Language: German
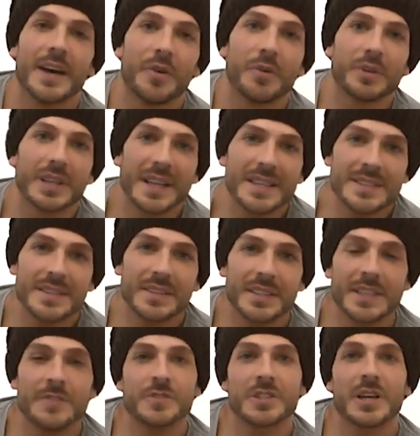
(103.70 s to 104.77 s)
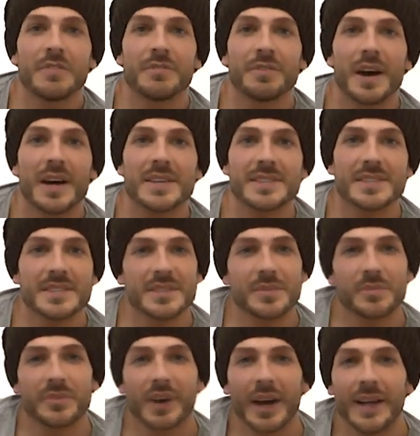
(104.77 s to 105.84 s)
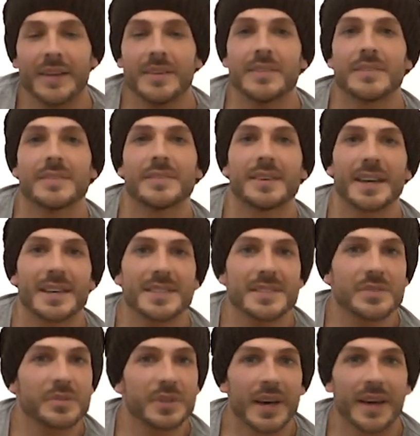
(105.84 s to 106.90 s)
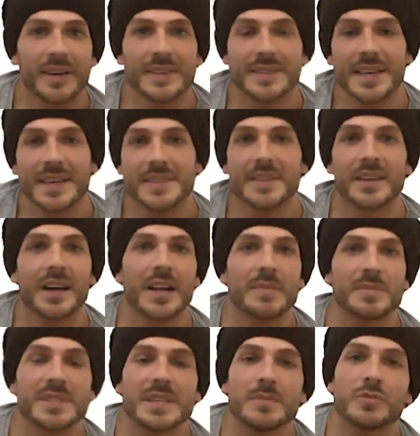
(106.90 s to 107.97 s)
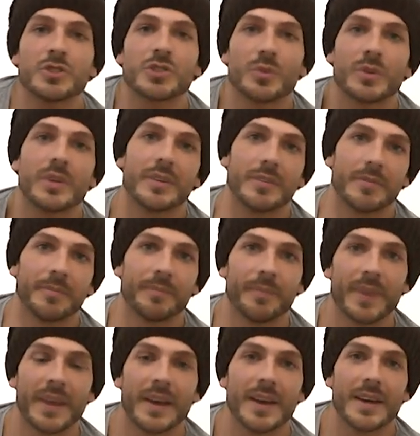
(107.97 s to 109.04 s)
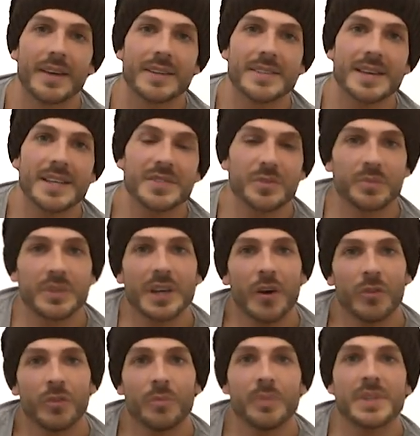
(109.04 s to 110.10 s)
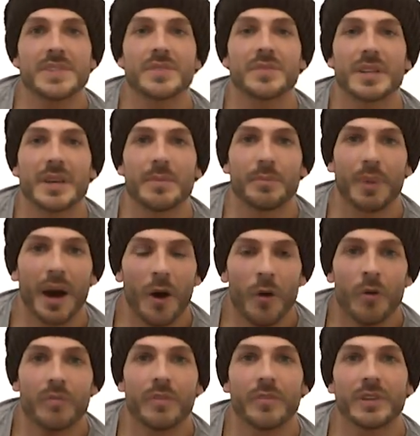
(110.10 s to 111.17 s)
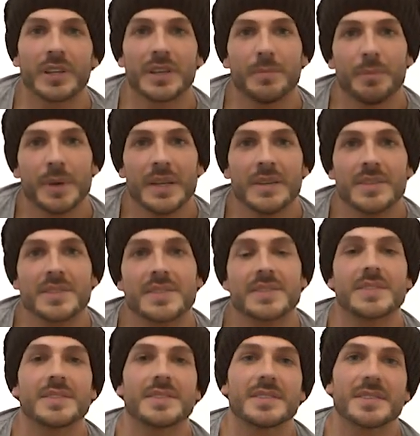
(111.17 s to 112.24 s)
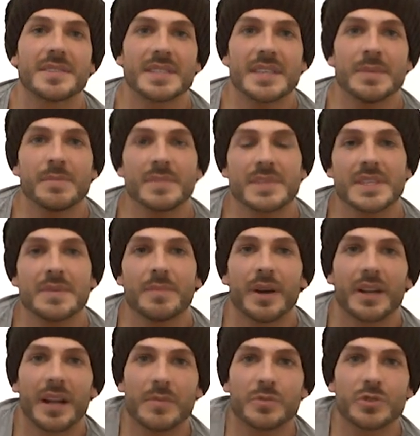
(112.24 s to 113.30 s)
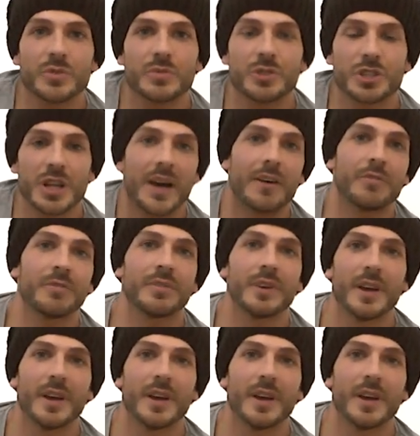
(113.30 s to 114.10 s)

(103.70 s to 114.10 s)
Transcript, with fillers: und die letzte Tiefschlafphase ist zum Teil erst so nach sechseinhalb, sieben Stunden. Das heißt, um die auch noch mitzunehmen, brauchen wir wirklich mindestens diese sieben, siebeneinhalb Stunden Schlaf.